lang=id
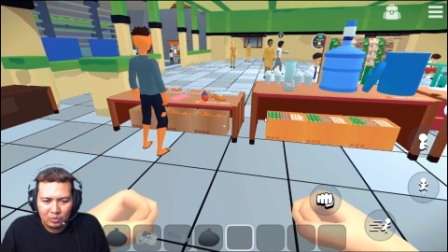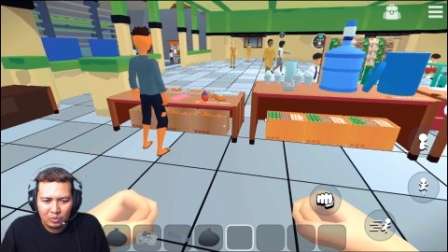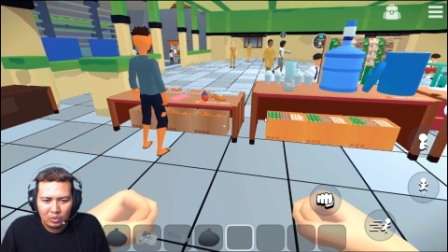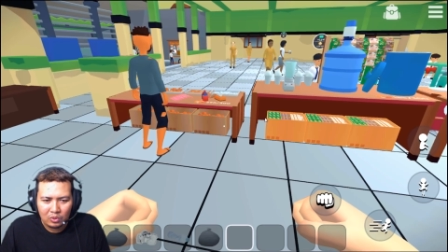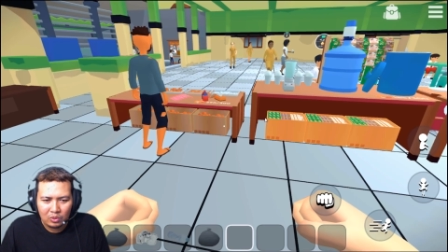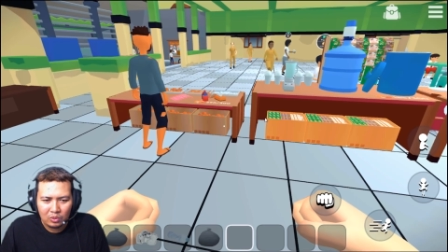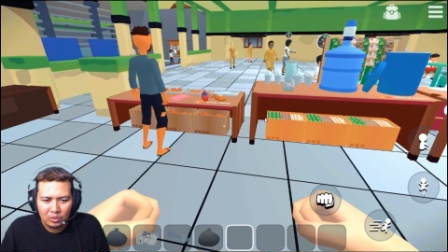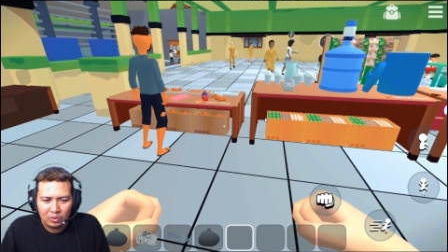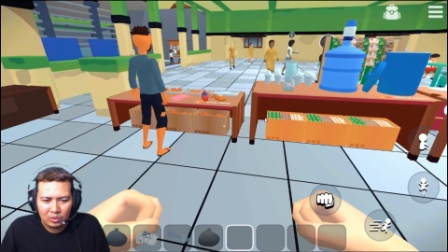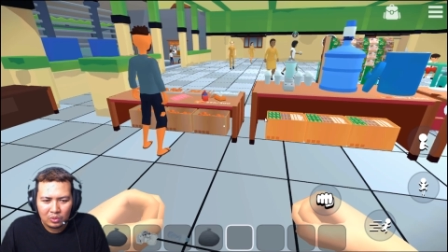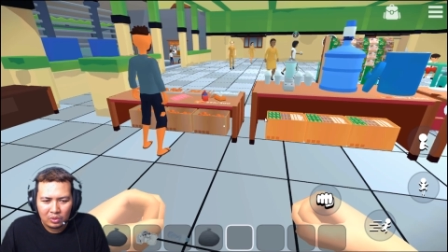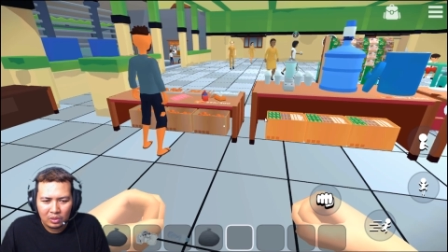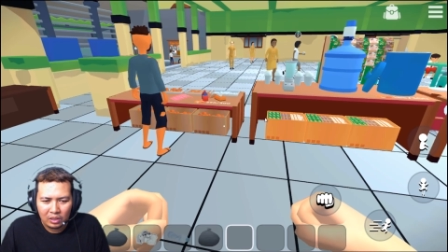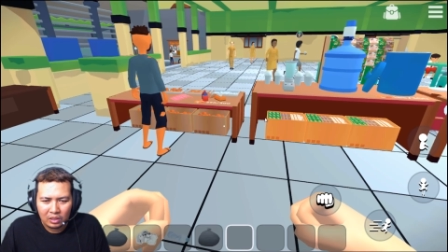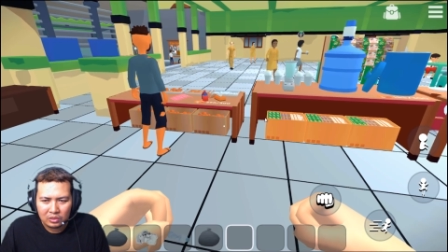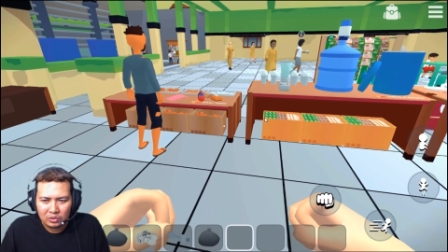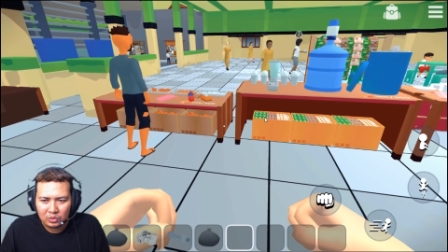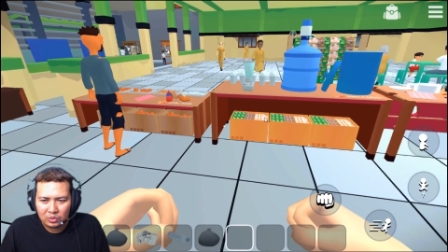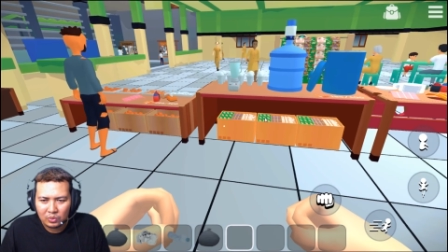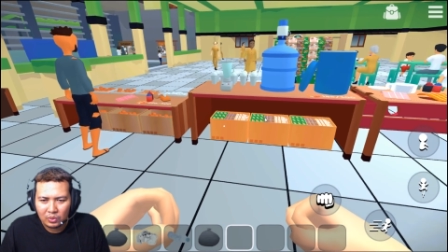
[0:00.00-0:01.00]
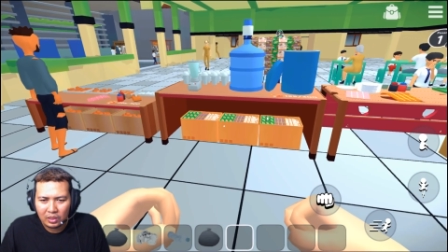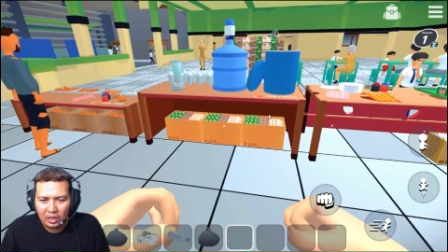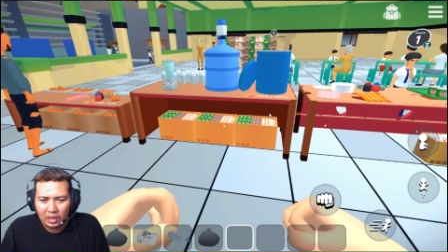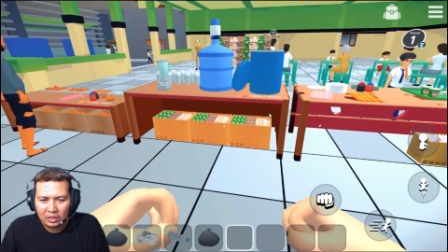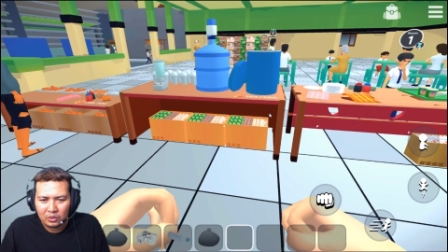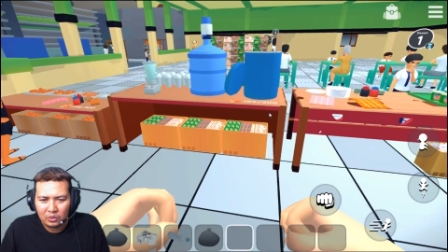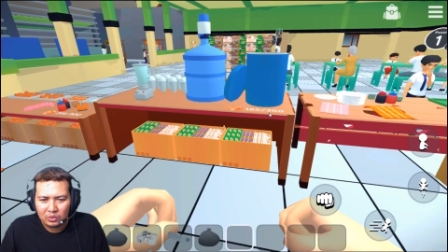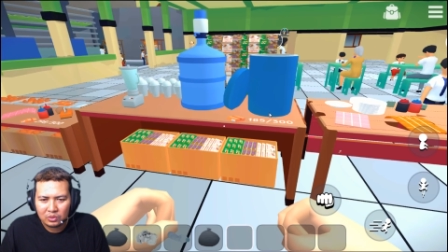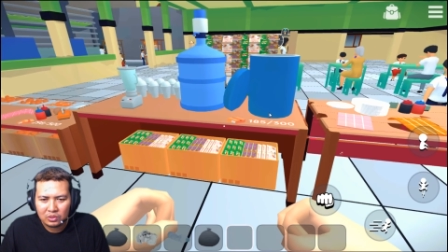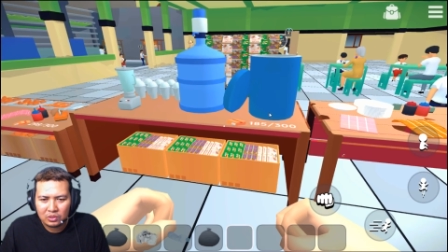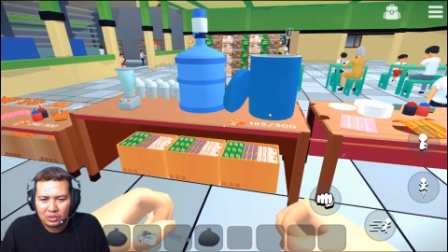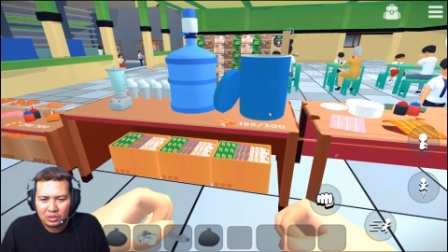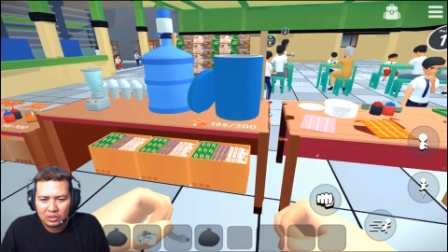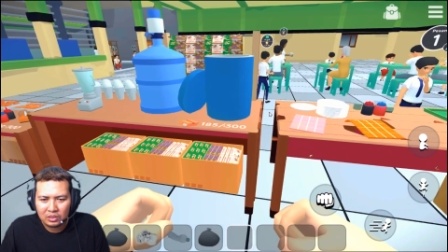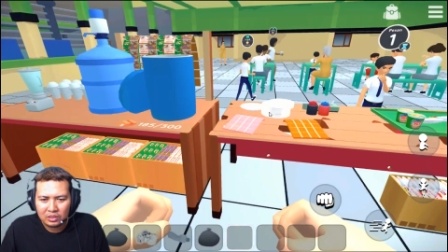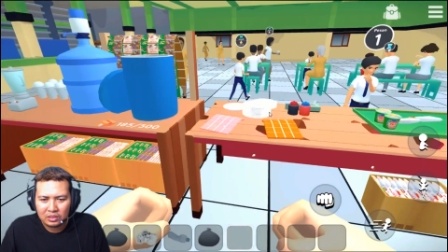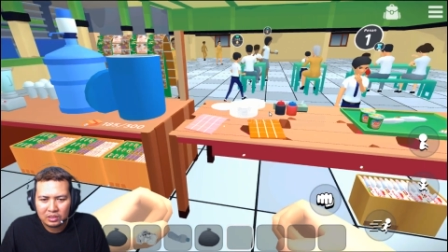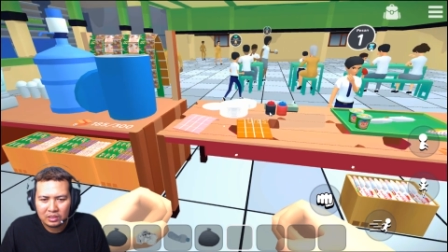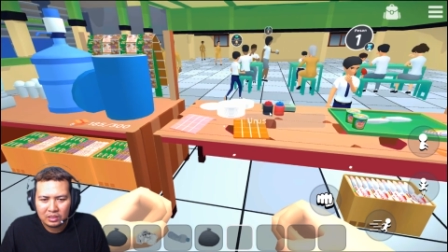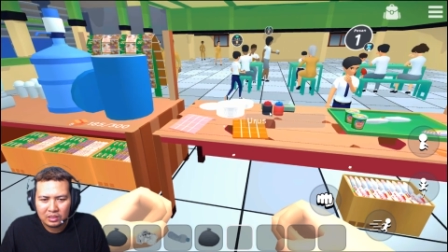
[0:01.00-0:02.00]
uh langsung
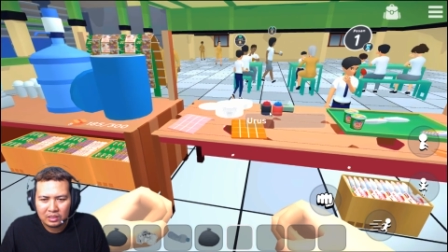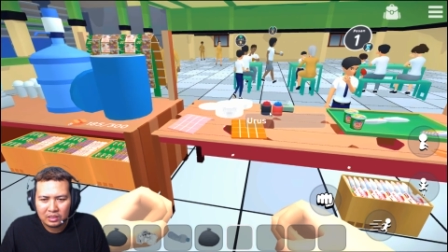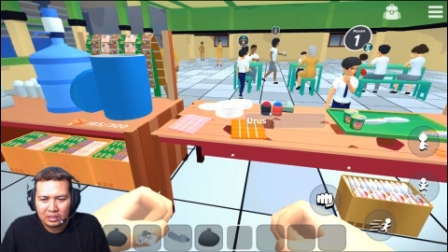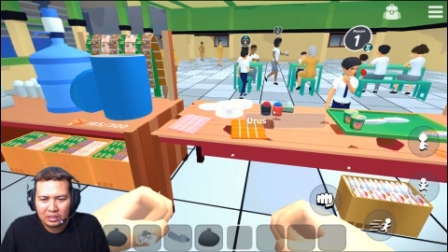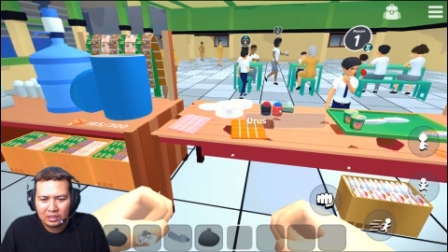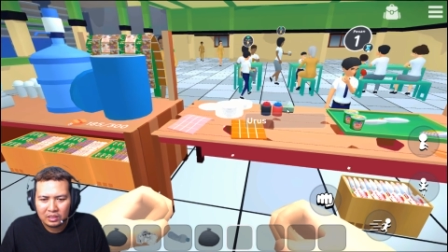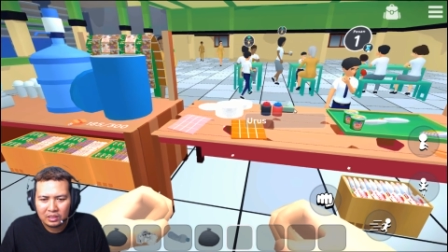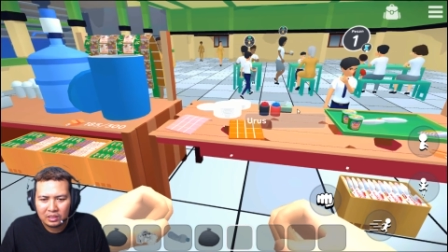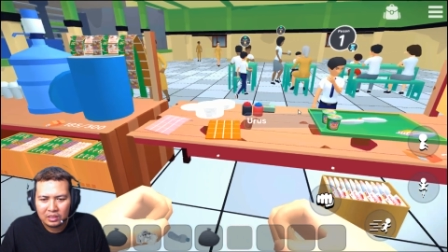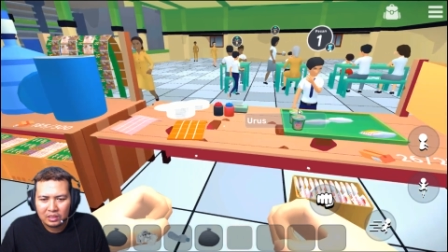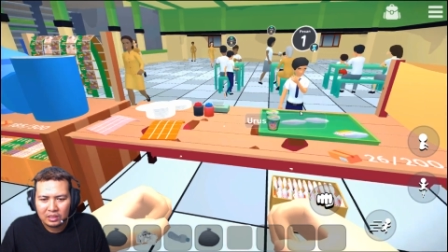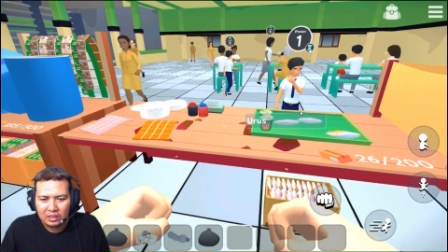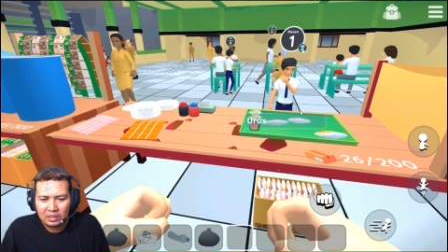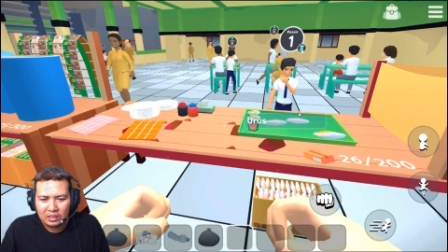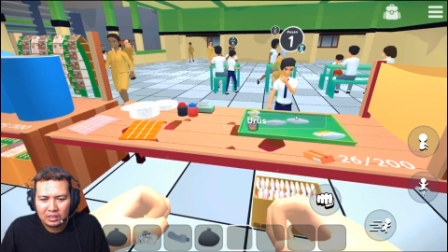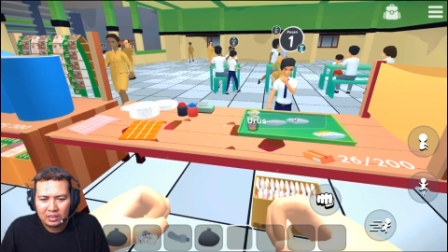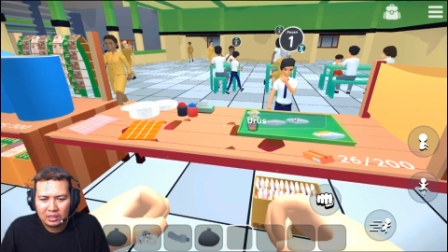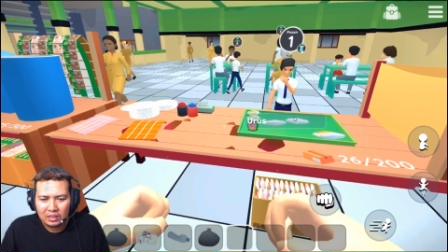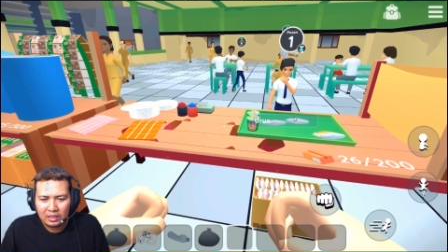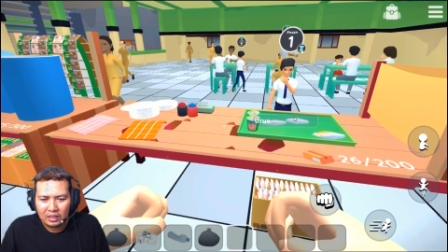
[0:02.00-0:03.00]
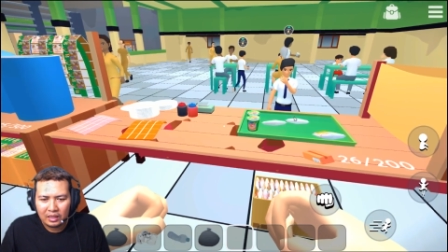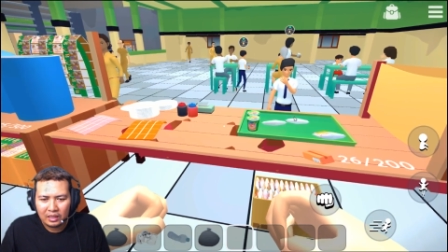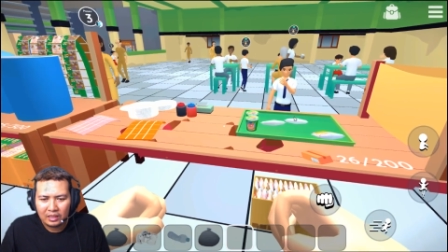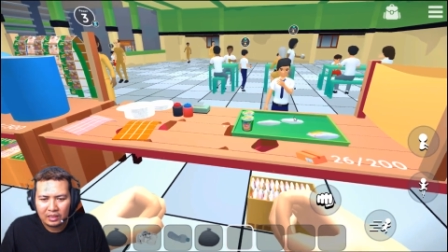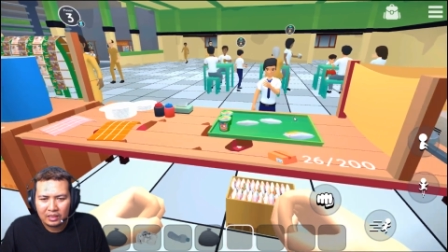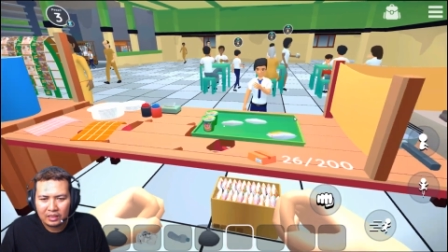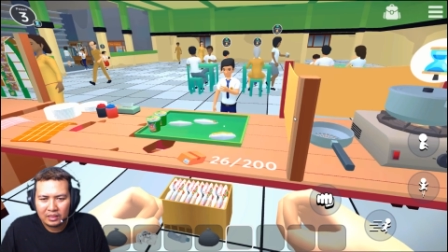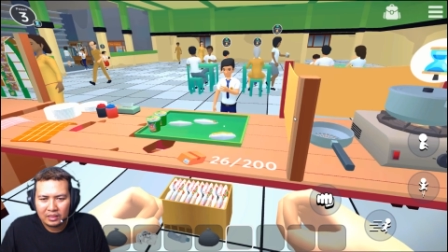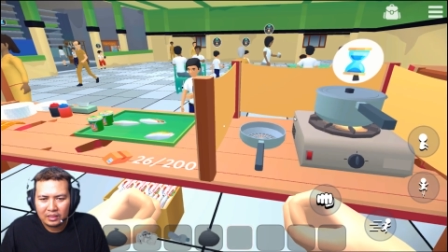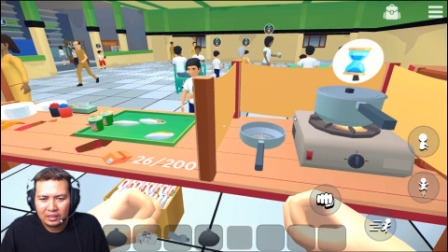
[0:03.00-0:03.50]
200 isinya ya keren